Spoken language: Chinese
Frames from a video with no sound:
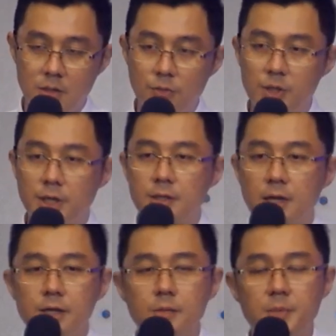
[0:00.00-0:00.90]
有一天，他
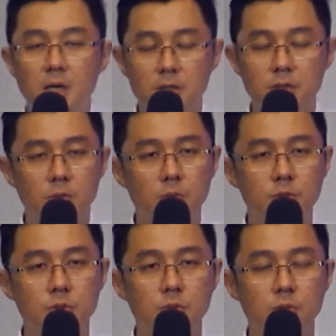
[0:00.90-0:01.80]
的一个朋友
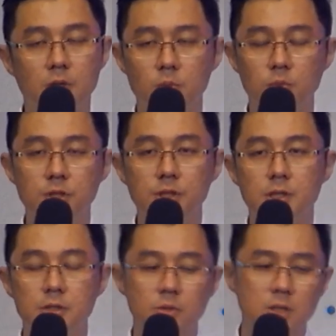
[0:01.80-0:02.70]
就很无意
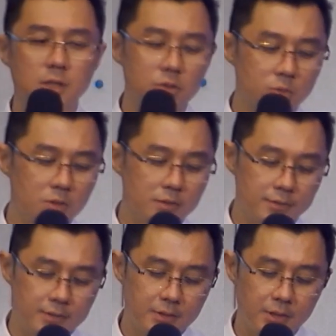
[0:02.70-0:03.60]
的就跟他
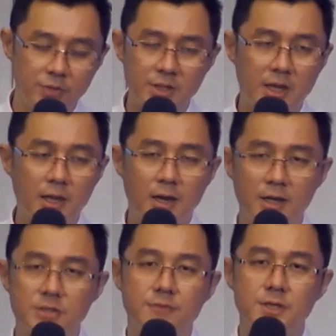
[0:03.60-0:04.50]
说：“，因为他
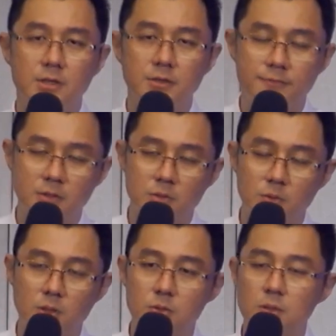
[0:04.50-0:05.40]
还是非常的愤
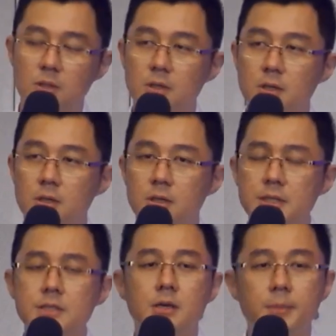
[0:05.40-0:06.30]
怒，他说：
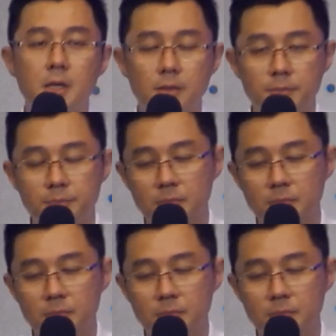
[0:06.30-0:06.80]
你知道吗？